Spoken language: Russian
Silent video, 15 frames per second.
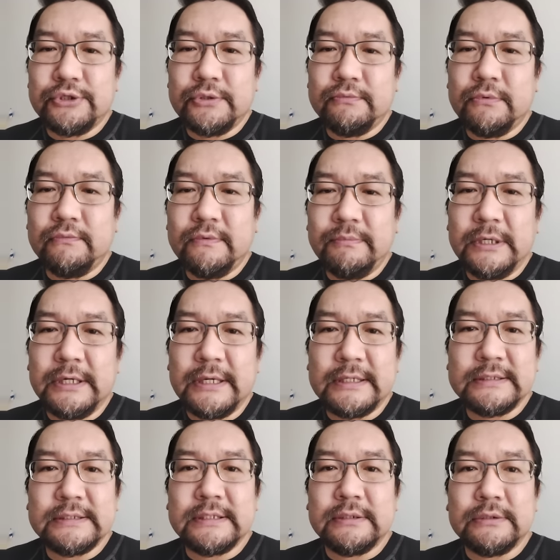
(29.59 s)
живу в
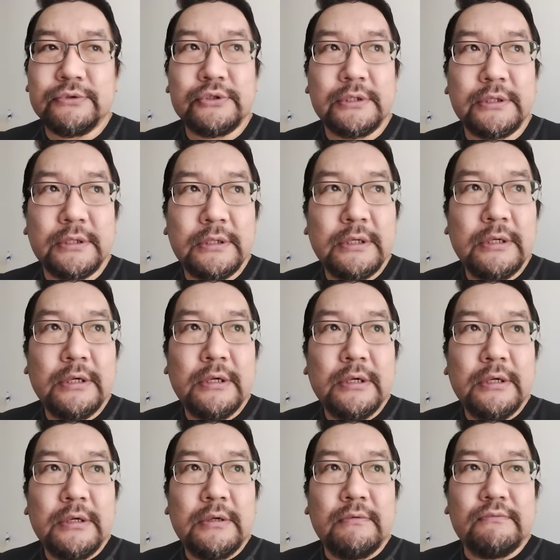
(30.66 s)
эмиграции уже
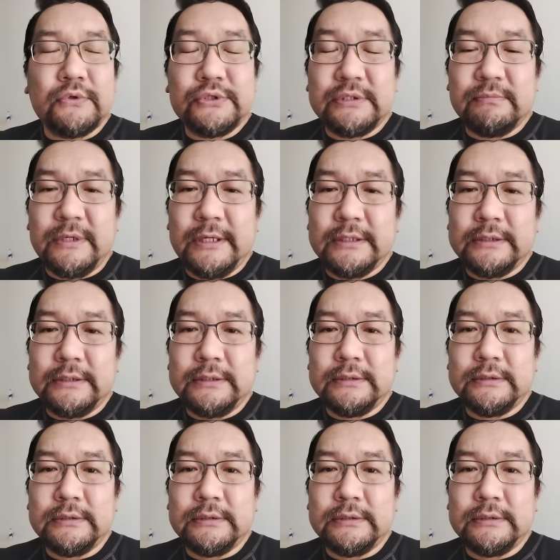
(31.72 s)
8 лет,